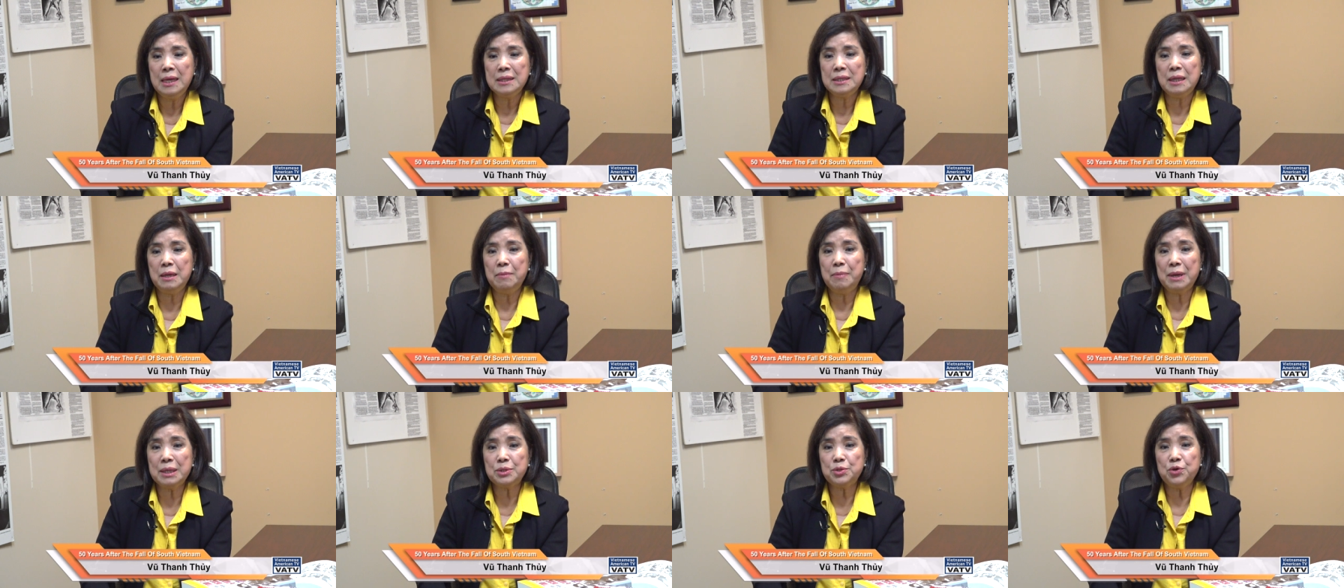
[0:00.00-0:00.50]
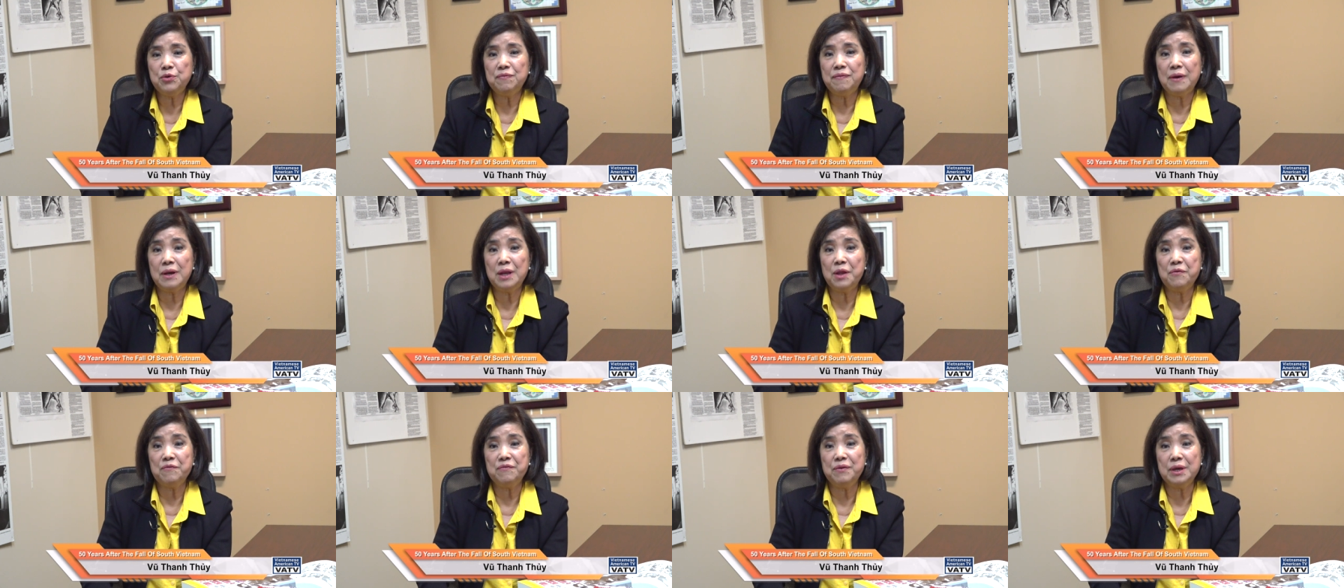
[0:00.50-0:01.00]
thì ba tôi vào
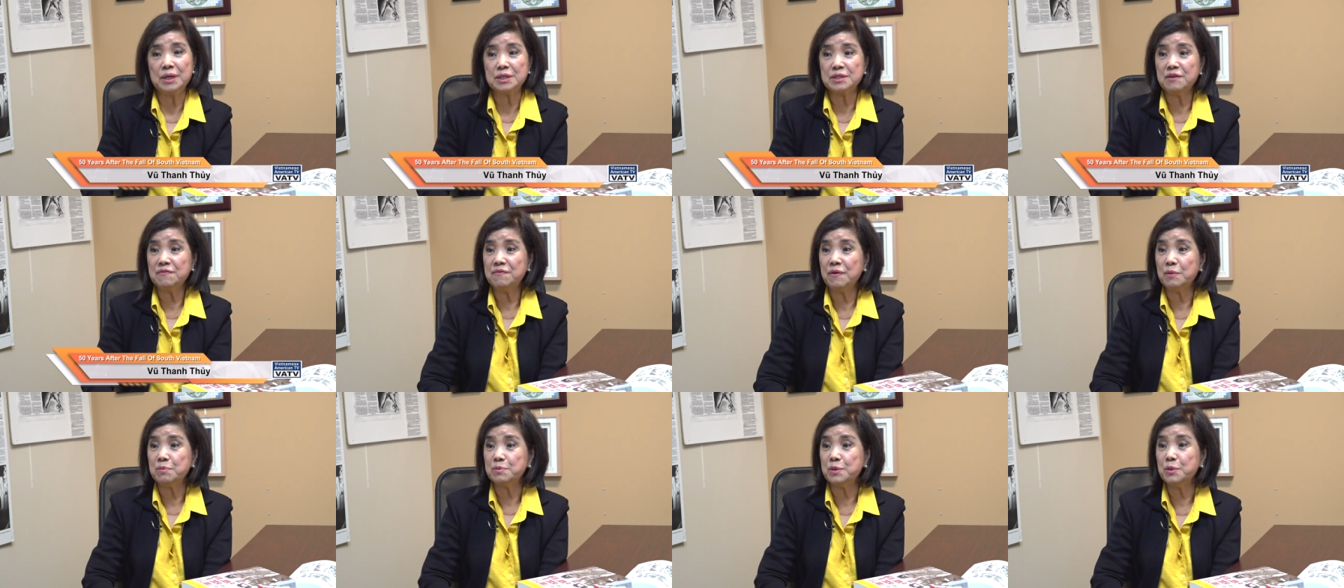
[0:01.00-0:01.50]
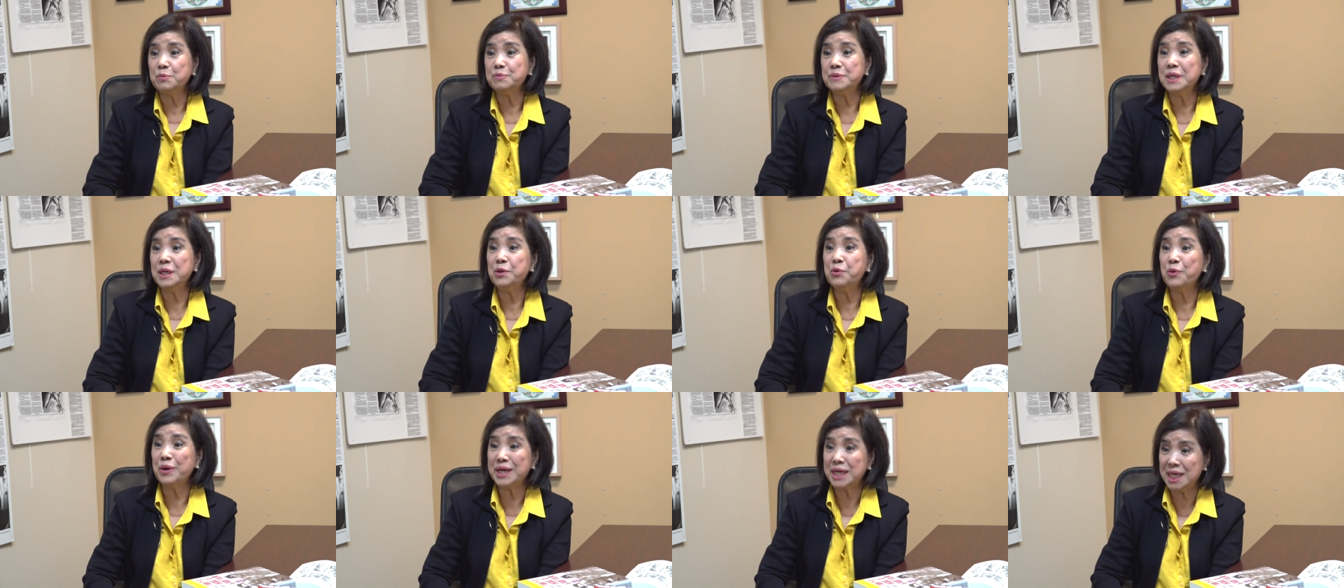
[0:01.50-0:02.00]
làm việc cho phòng thông
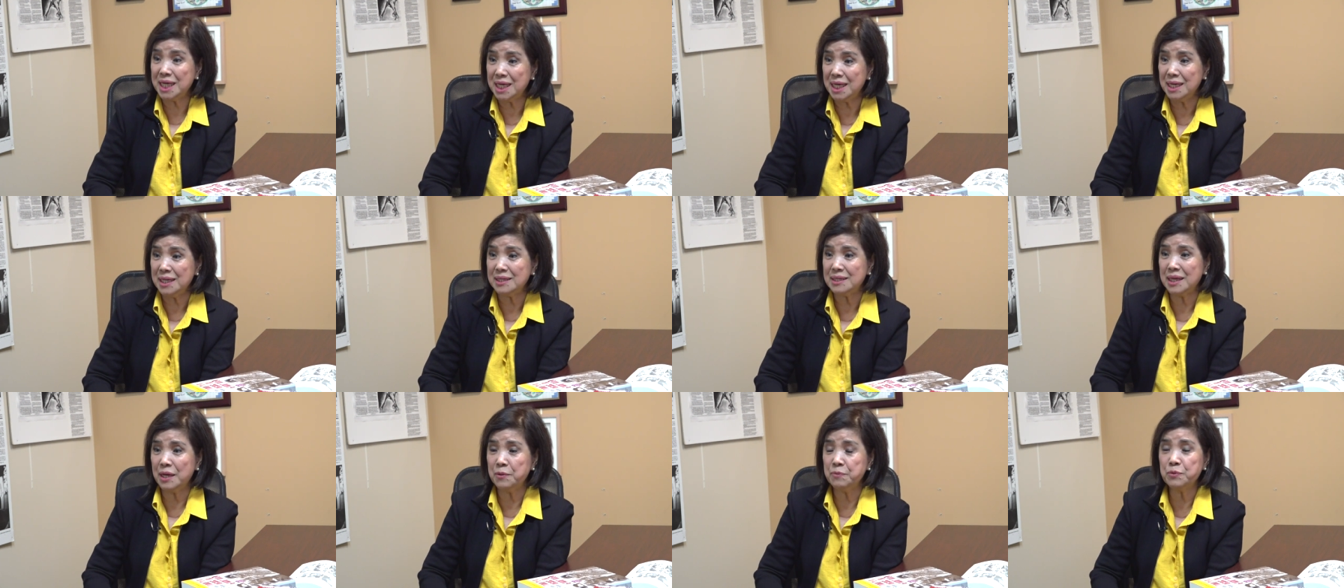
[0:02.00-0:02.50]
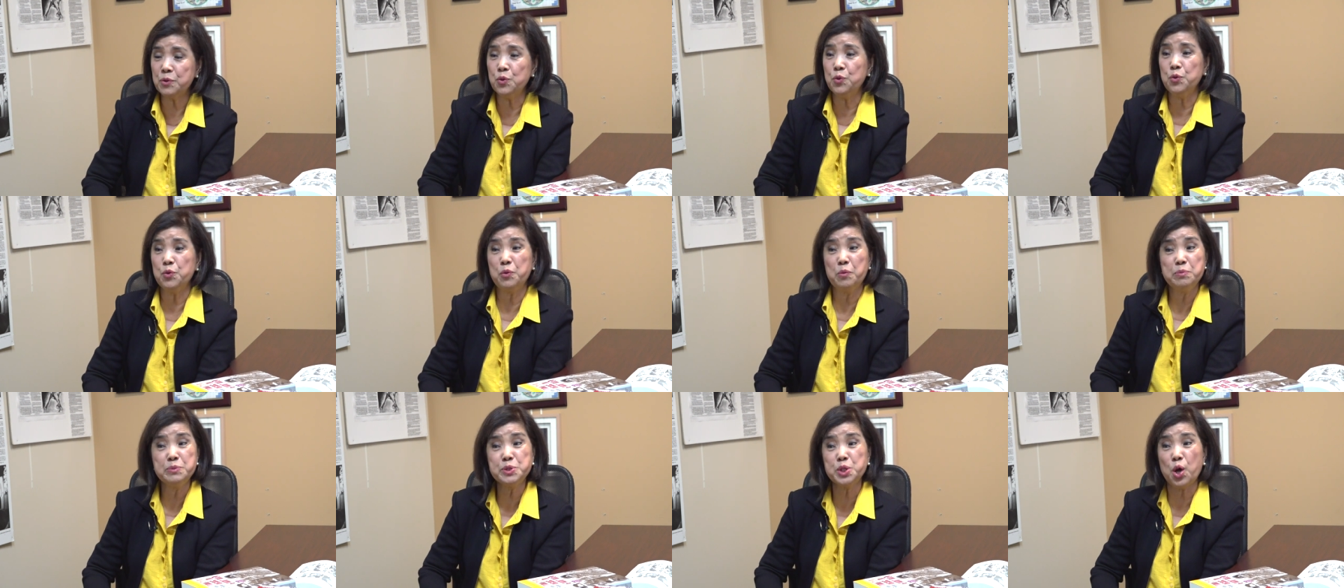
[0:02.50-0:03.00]
tin Hoa Kỳ tại ông
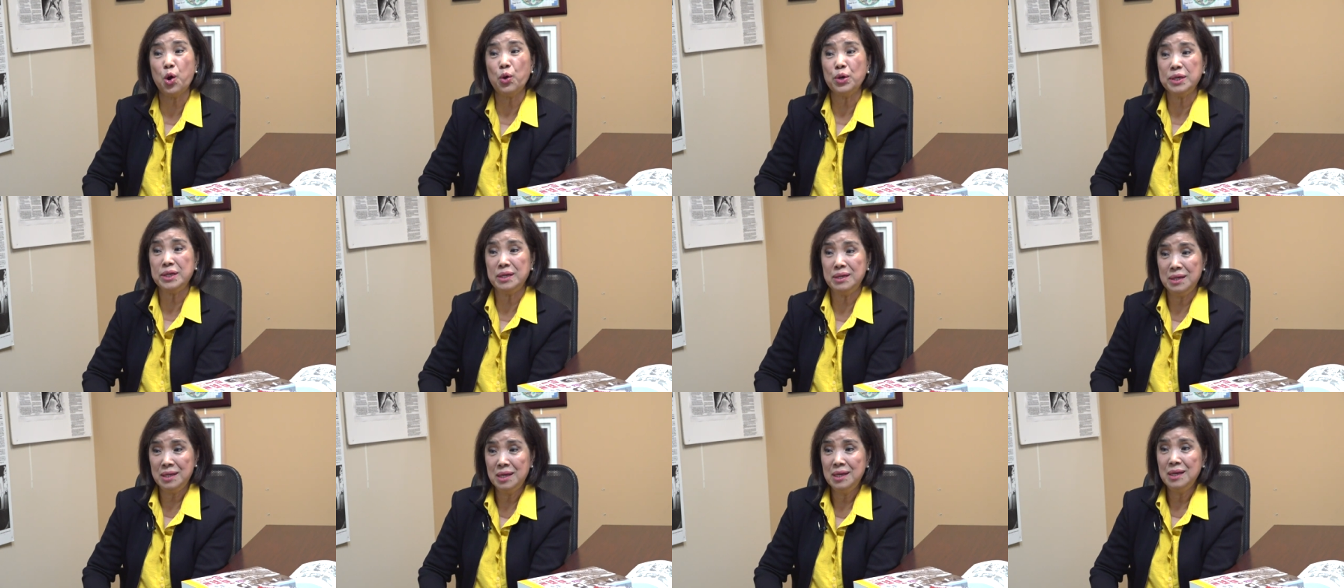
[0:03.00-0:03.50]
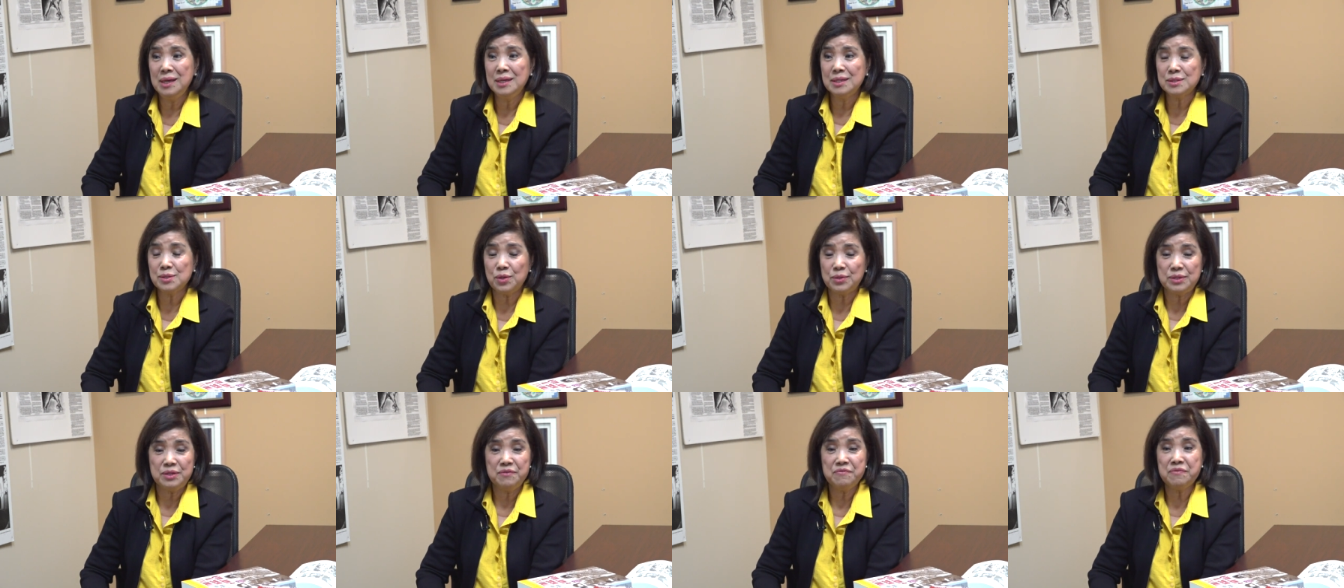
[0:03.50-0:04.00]
cụ cũng giỏi
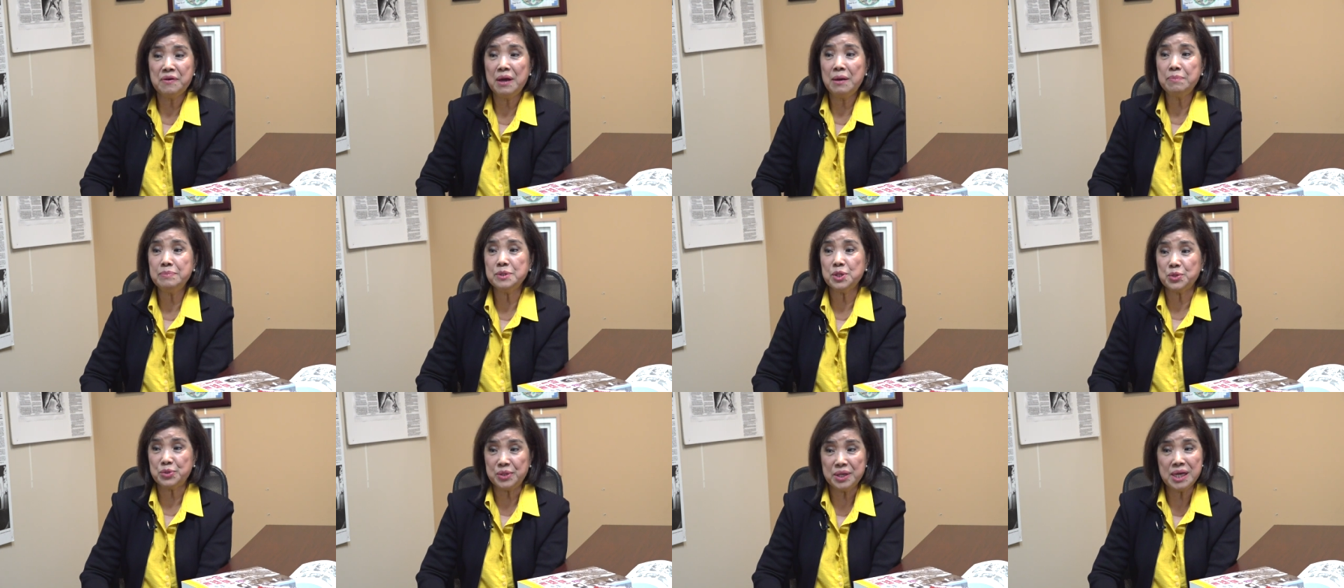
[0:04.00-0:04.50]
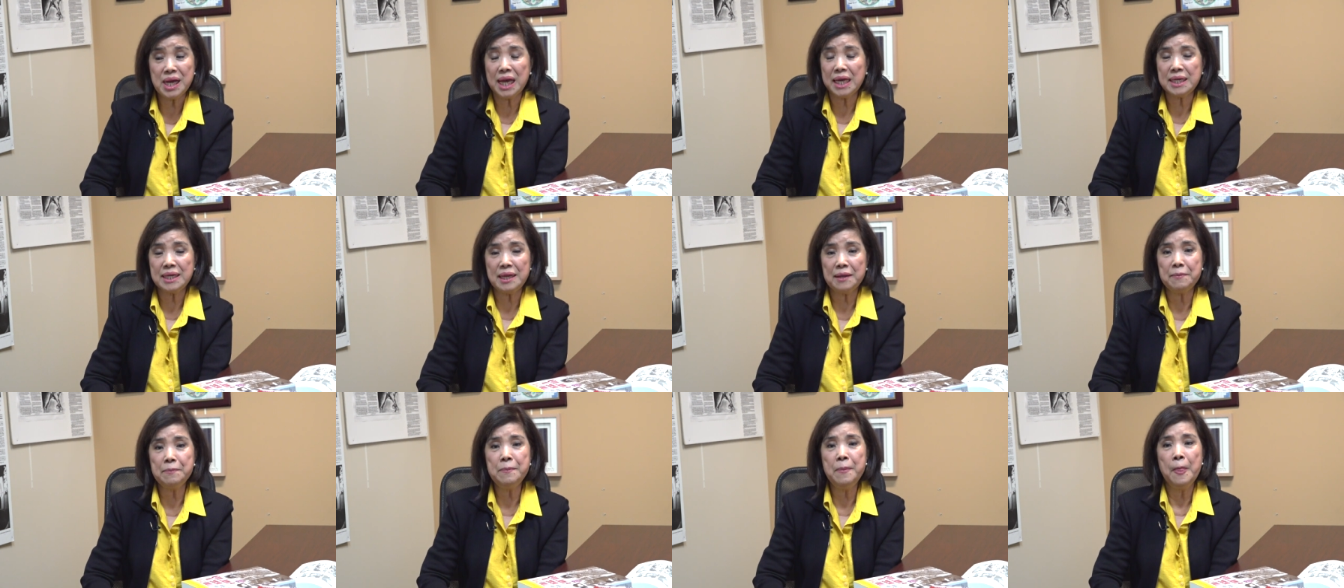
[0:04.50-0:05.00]
giỏi tiếng Pháp giỏi tiếng
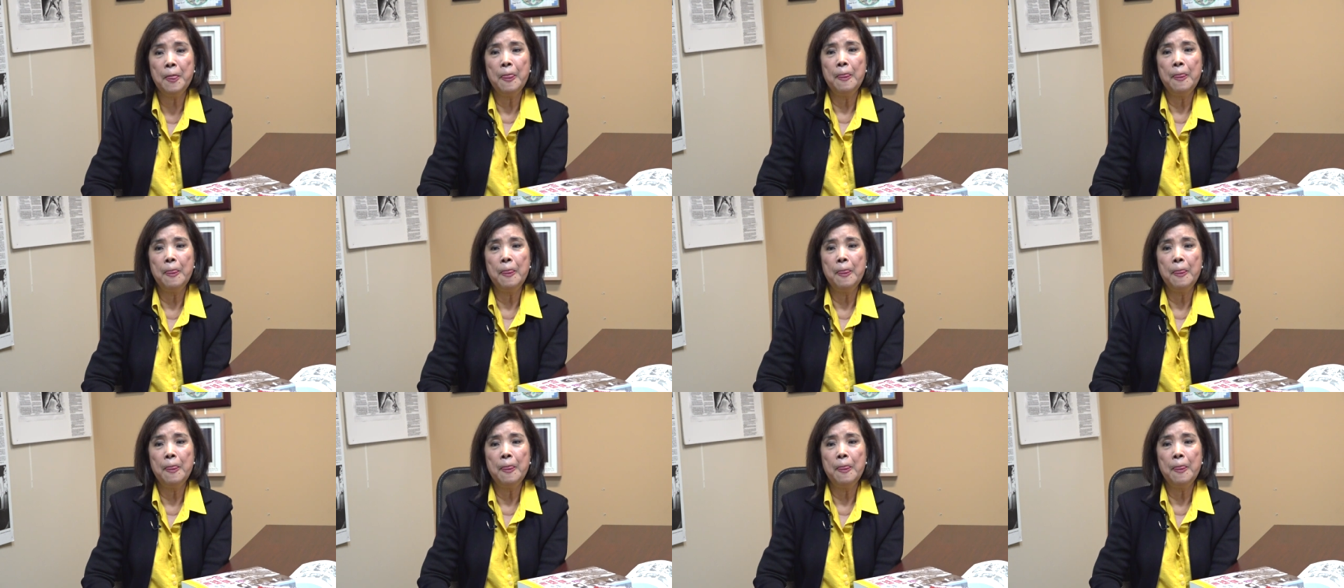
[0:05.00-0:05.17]
Anh lắm